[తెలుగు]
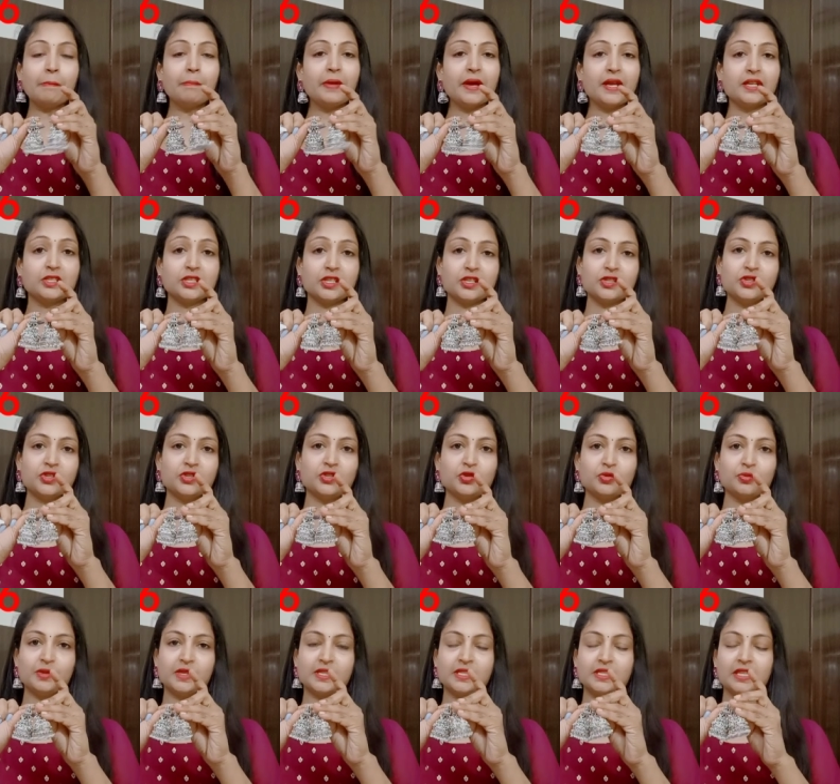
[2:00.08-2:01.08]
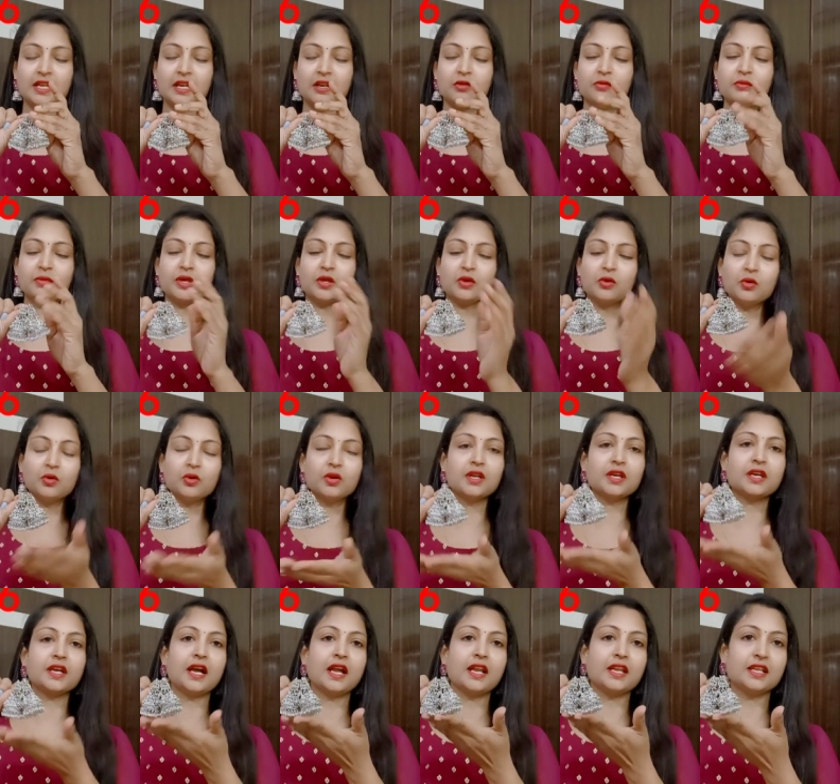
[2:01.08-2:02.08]
చేసి చూపిస్తాను మీకు గోల్డ్
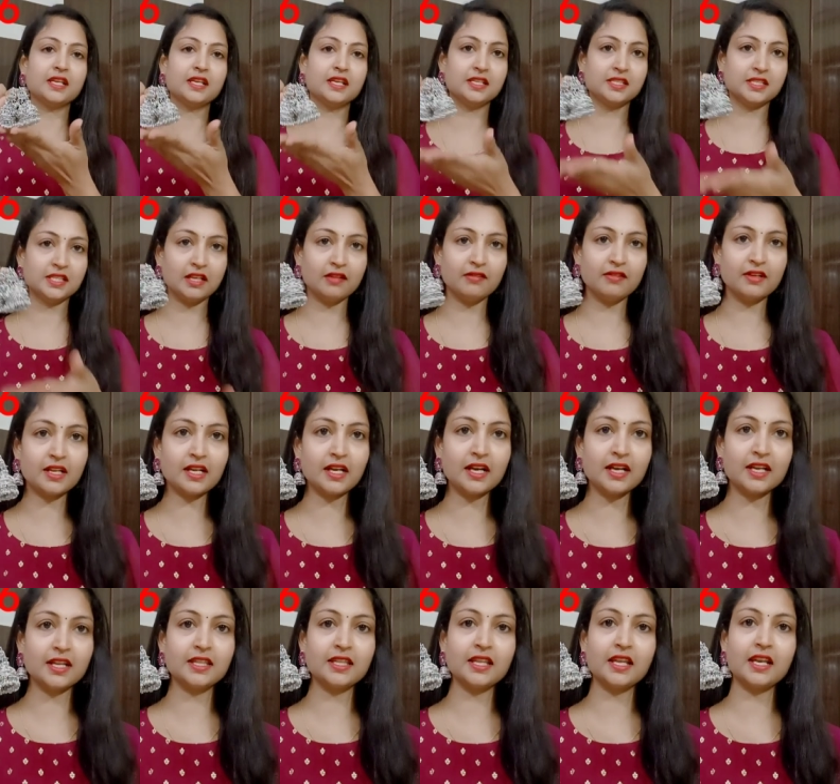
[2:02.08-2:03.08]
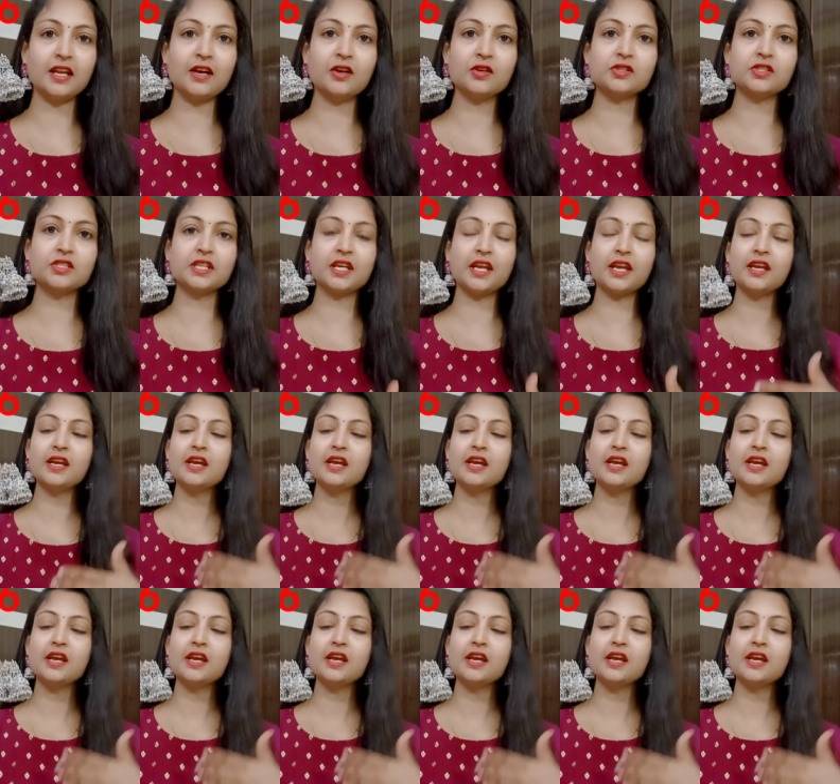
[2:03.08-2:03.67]
కానీ సిల్వర్ కలర్ అయితే ఎలా వచ్చాయి